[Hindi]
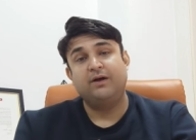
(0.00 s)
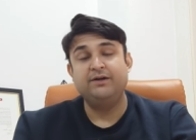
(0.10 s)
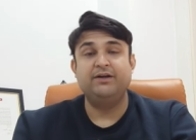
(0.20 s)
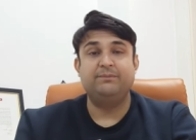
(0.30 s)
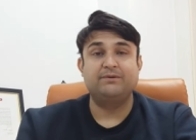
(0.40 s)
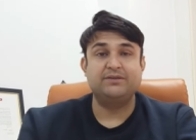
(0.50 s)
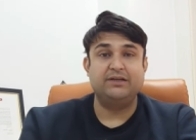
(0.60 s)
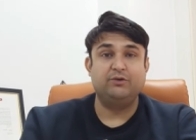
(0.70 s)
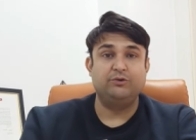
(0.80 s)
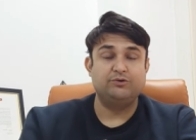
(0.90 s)
हंड्रेड
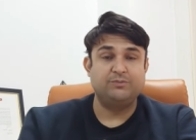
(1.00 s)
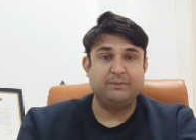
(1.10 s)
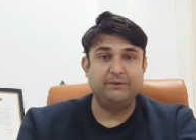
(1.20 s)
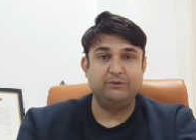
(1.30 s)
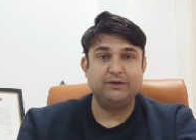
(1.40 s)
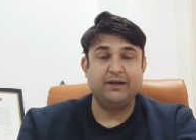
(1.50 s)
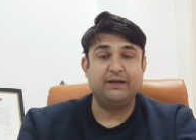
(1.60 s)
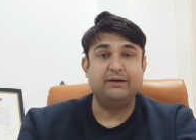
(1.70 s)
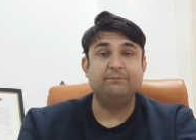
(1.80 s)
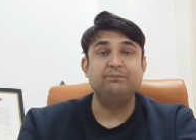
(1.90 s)
परसेंट लोन उस पर भी हो
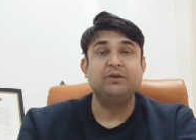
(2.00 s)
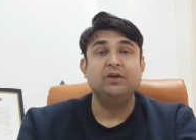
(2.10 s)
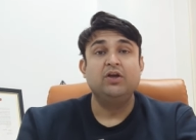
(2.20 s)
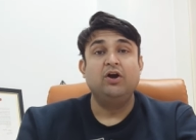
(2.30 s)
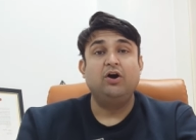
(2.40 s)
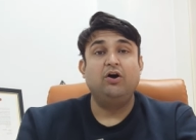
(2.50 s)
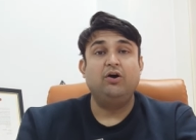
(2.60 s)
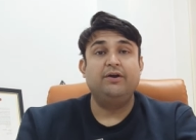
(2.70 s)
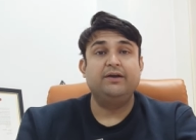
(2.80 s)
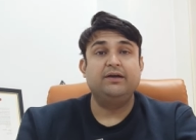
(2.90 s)
जाएगा
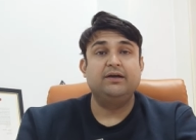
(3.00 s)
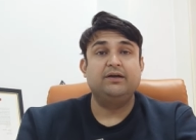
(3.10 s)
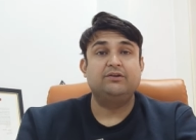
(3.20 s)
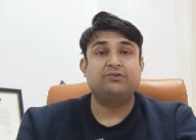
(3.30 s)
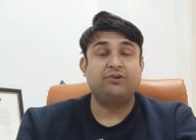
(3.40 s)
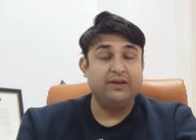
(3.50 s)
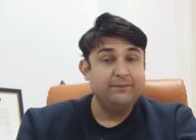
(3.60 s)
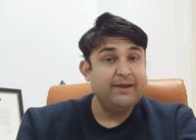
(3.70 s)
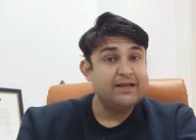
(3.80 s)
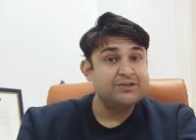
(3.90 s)
और थ्री
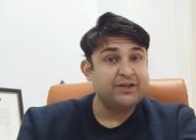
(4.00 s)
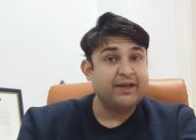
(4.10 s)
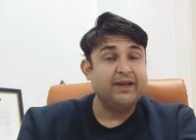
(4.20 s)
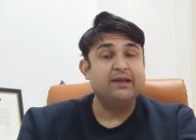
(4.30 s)
बी एच के